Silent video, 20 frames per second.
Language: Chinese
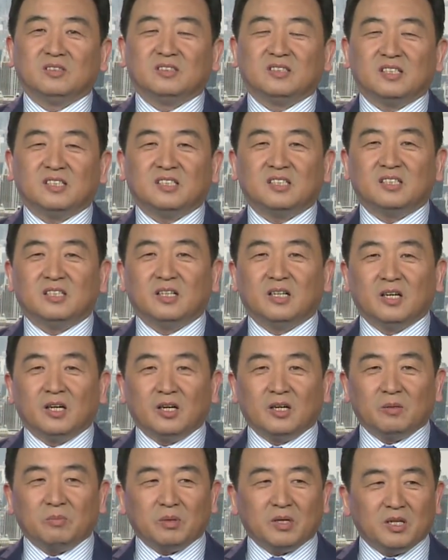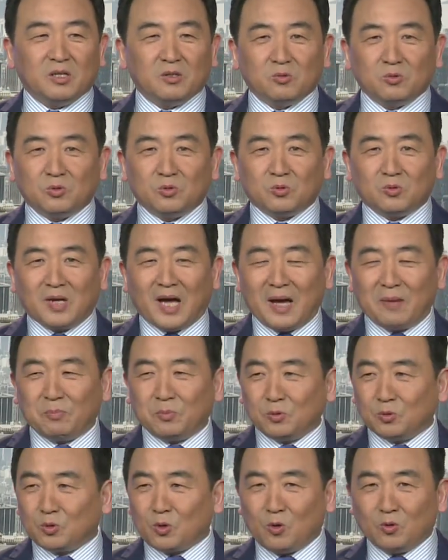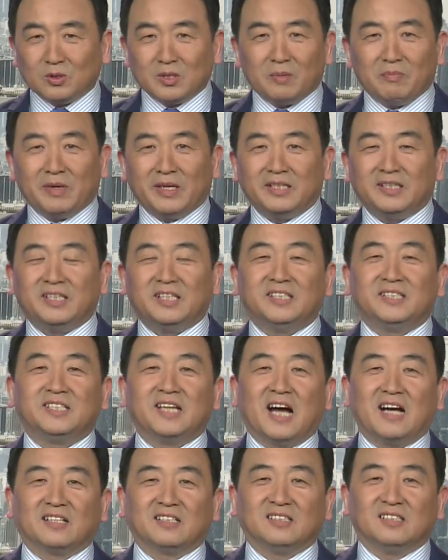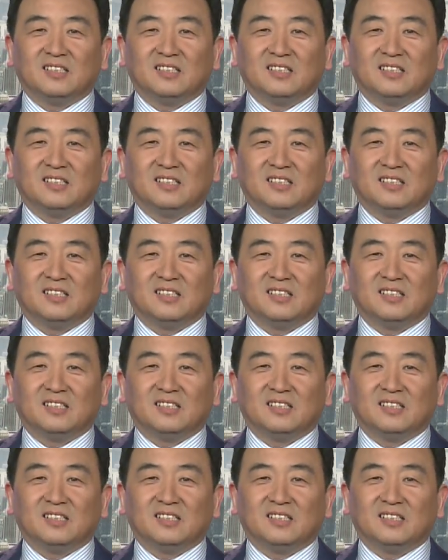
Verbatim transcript: 这是披露出来不同的媒体讲。